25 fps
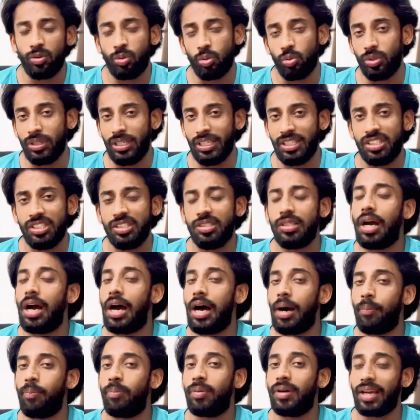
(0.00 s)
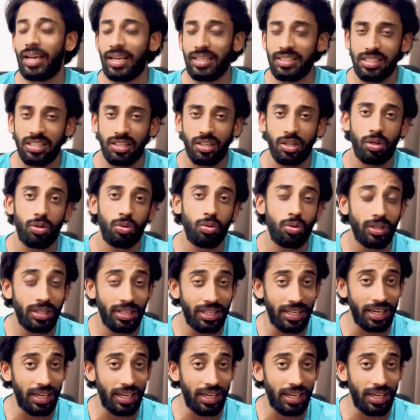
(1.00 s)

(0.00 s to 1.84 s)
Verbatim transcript: तो ये चीज़ आप कैसे करोगे